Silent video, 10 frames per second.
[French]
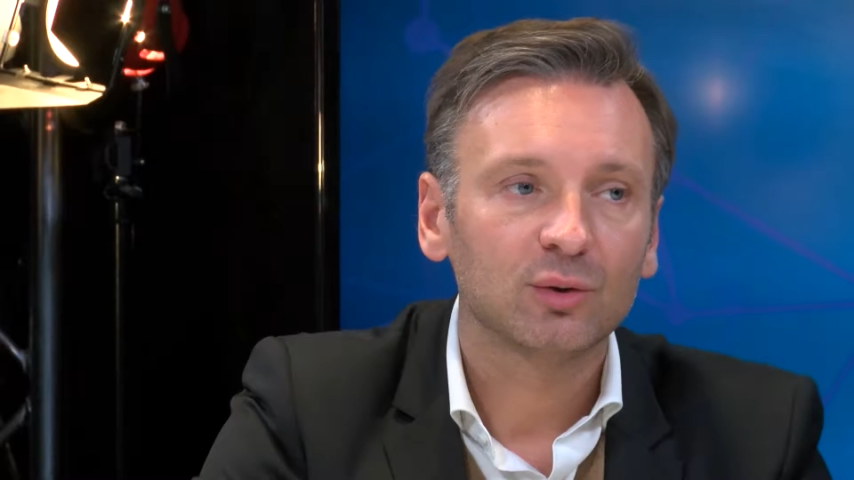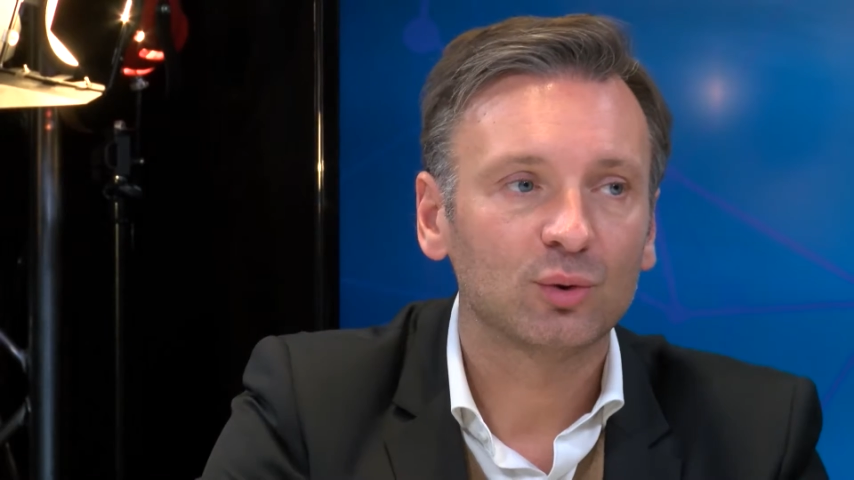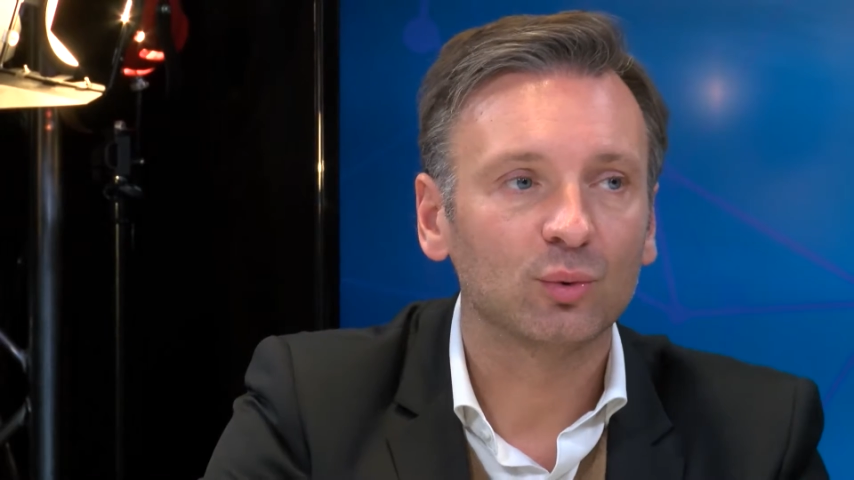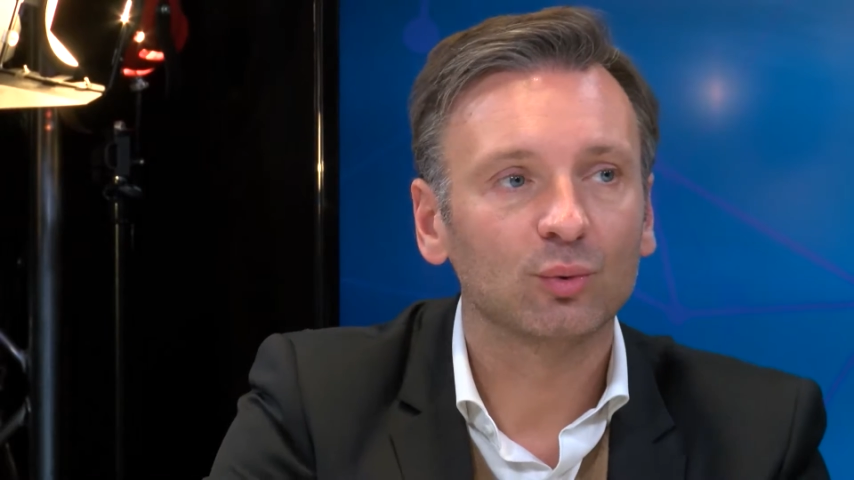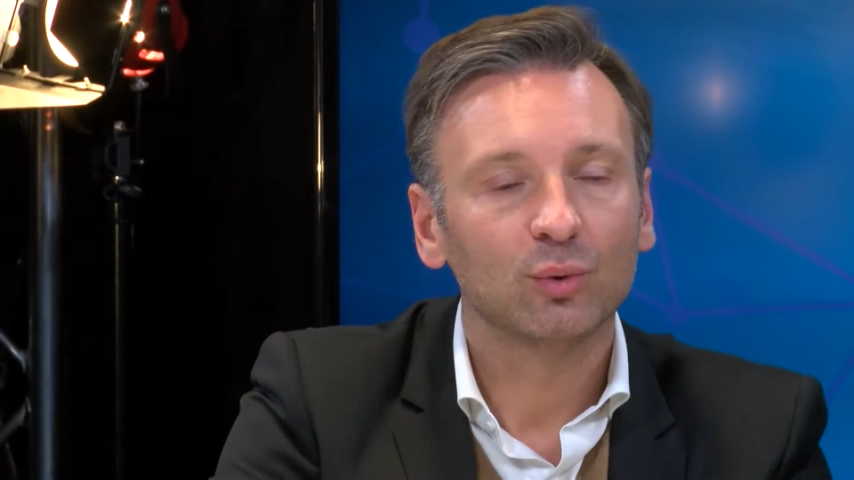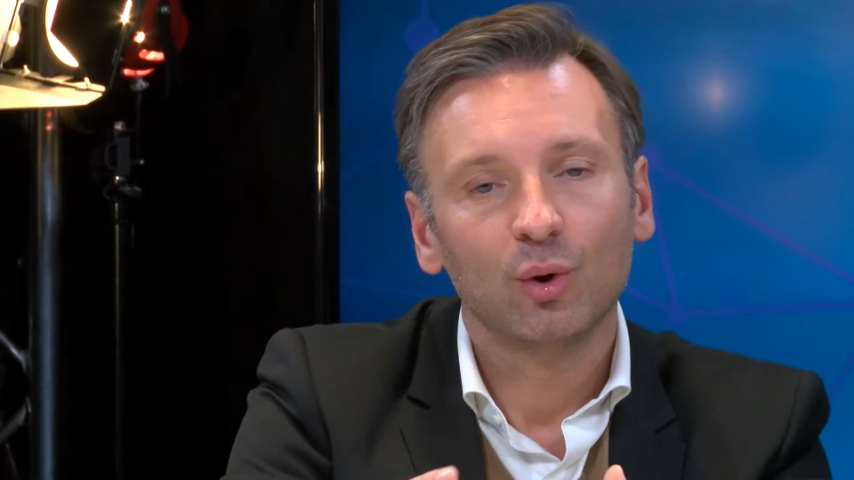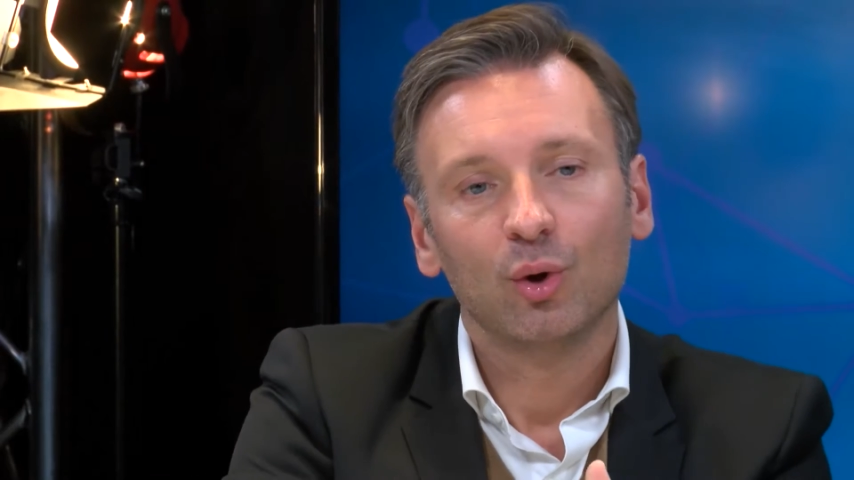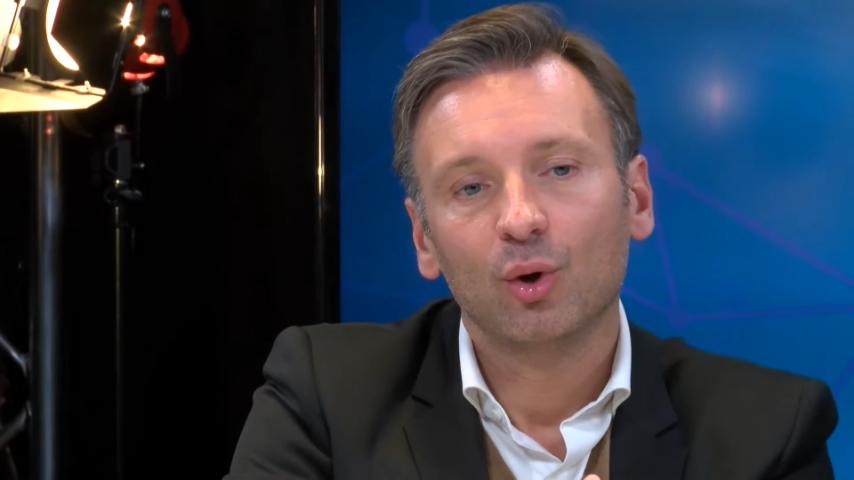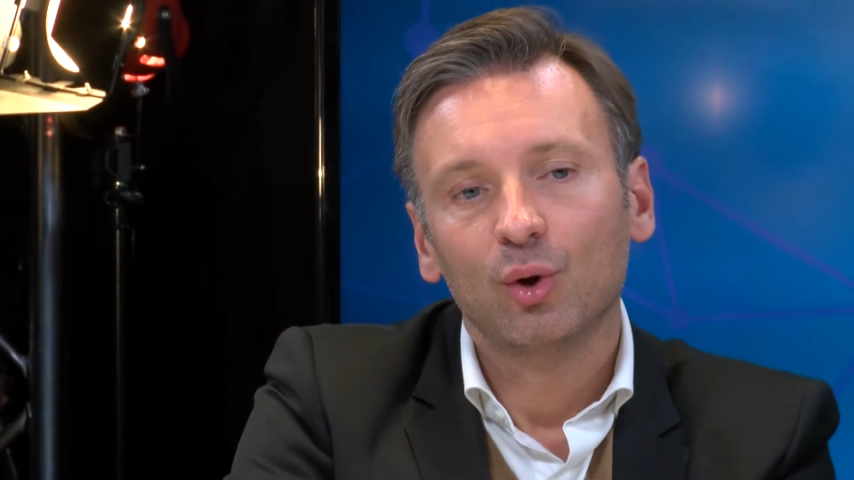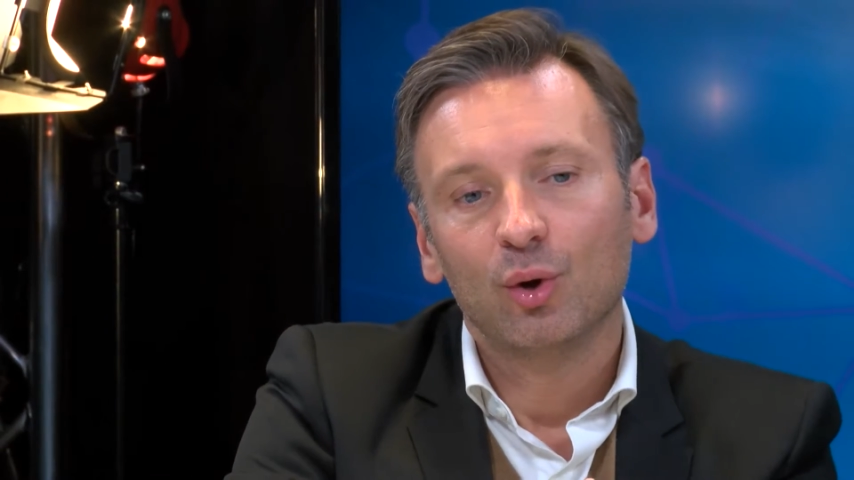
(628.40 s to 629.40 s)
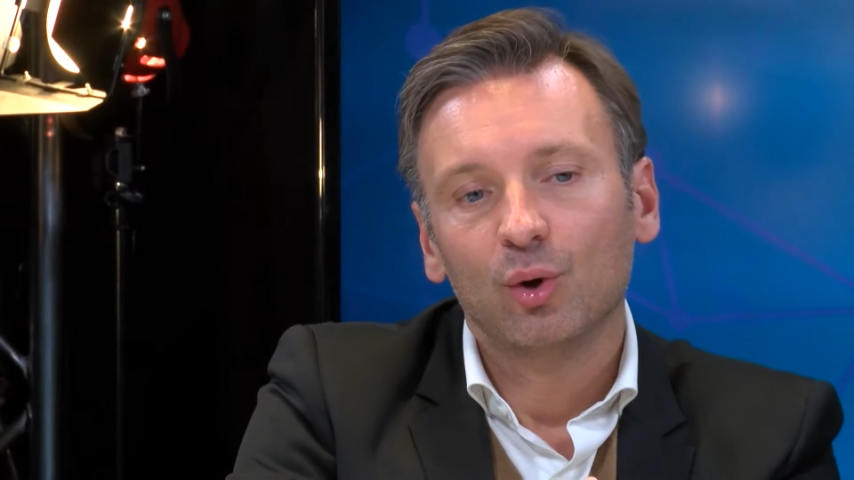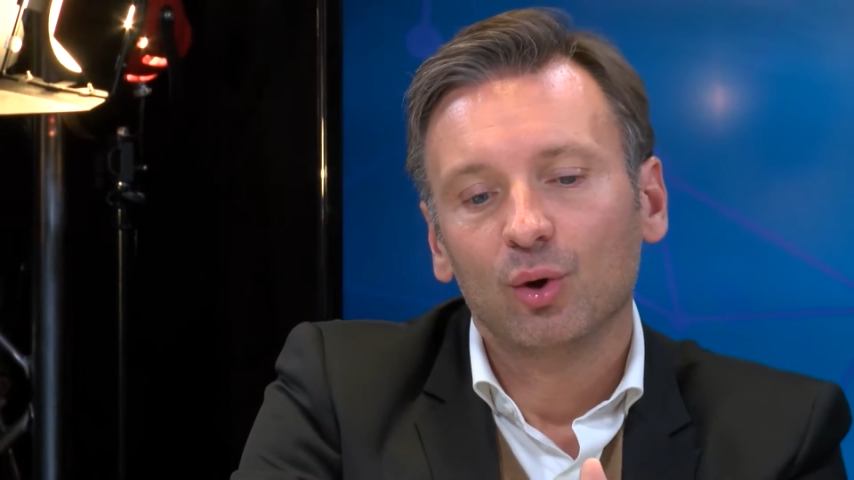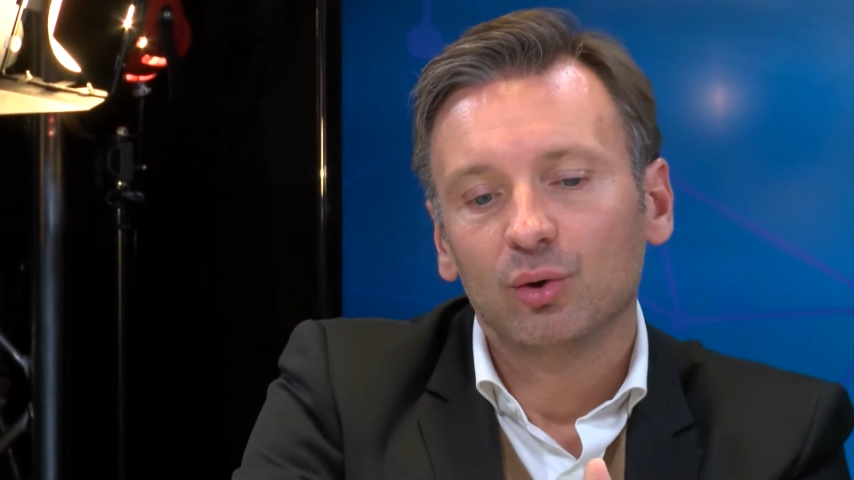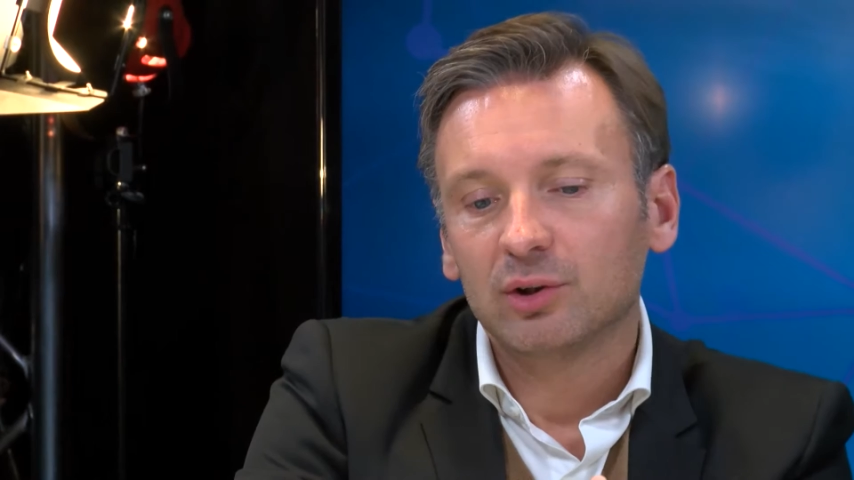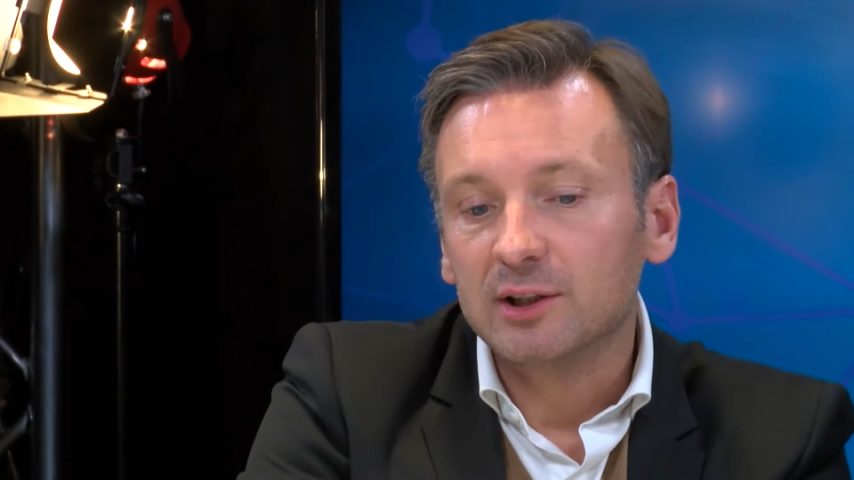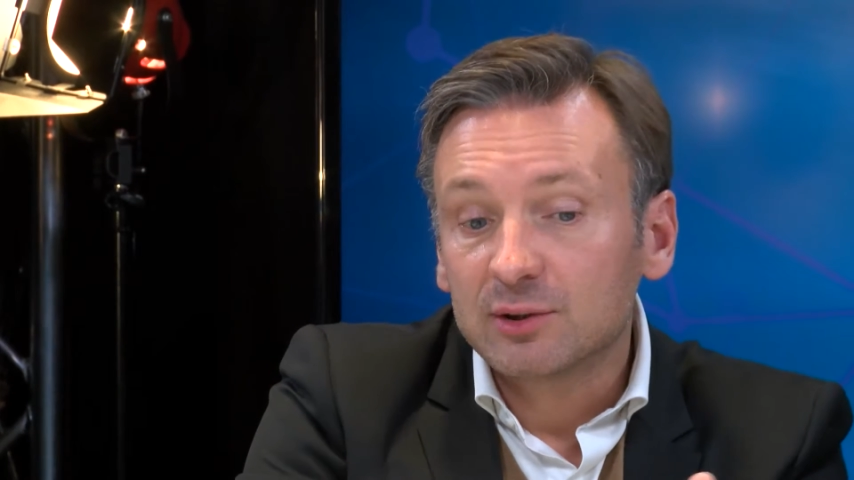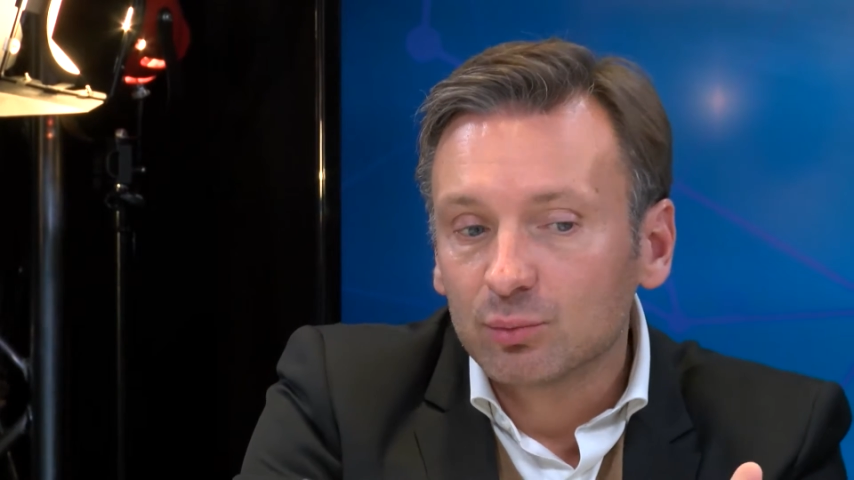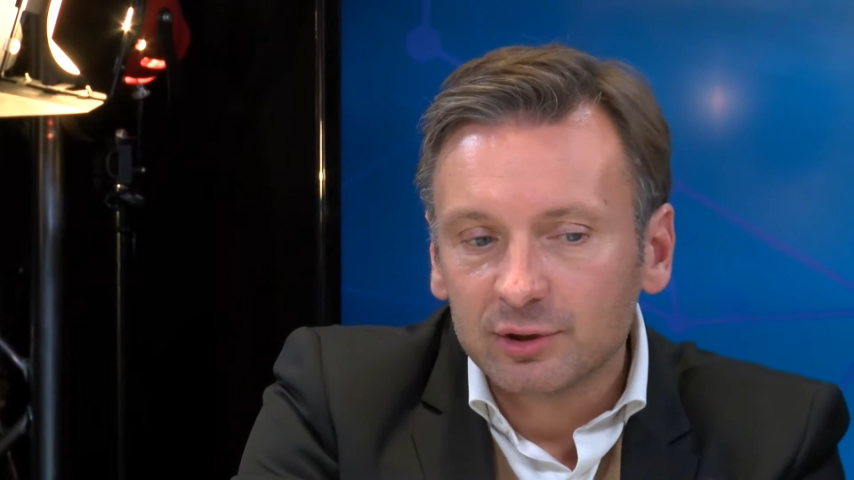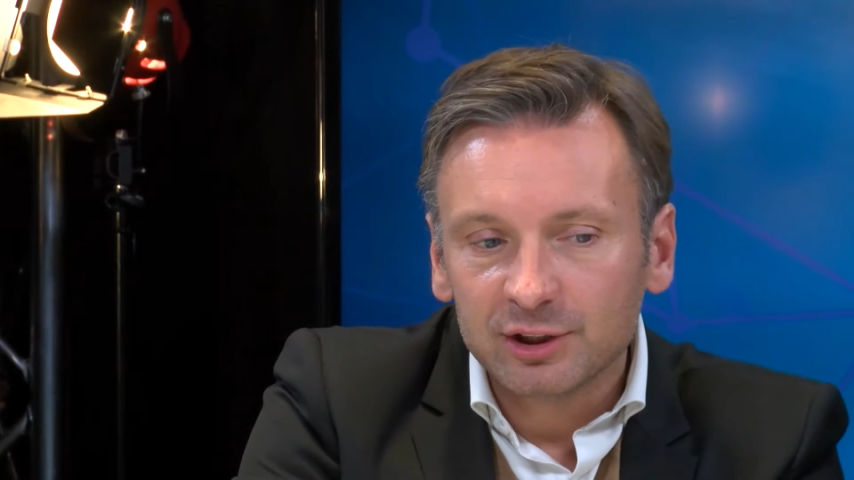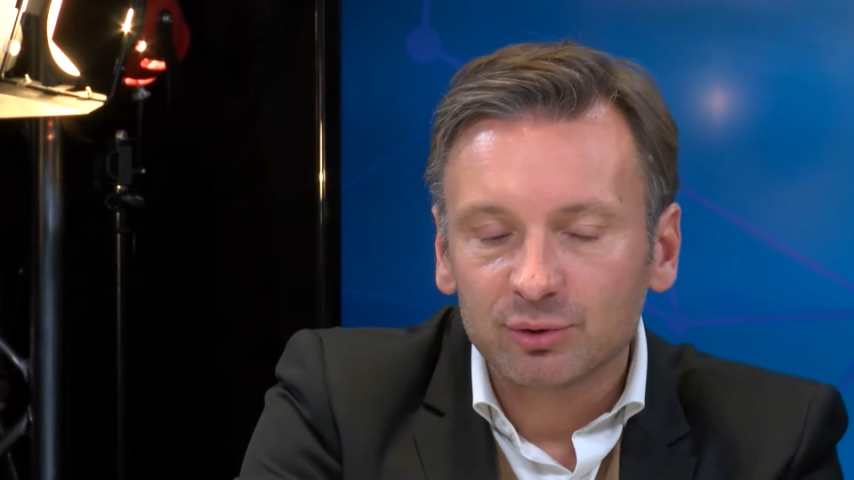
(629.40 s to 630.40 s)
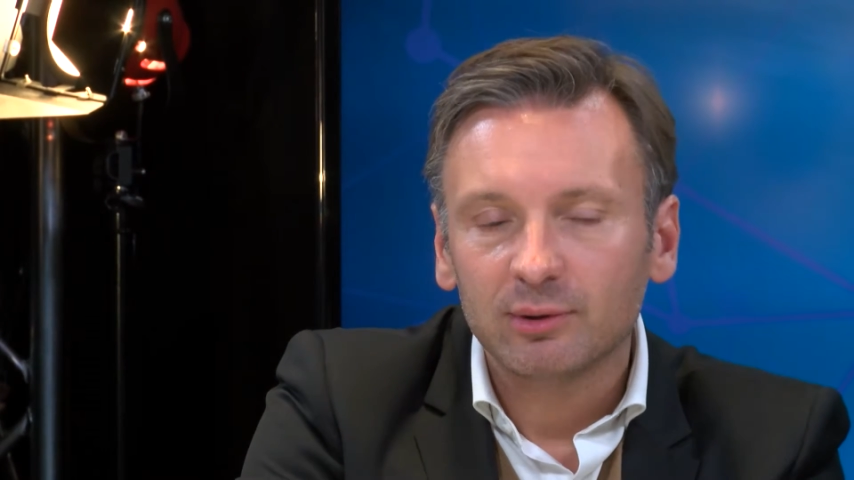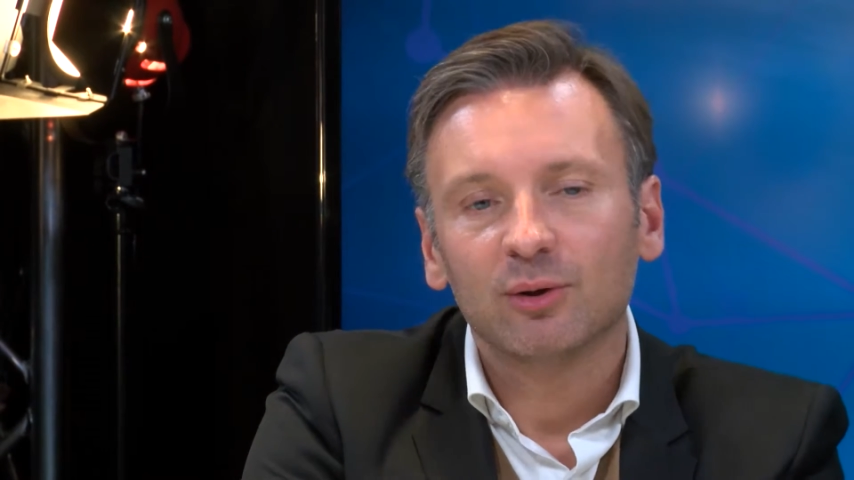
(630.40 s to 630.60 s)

qu'on qui sont des gens,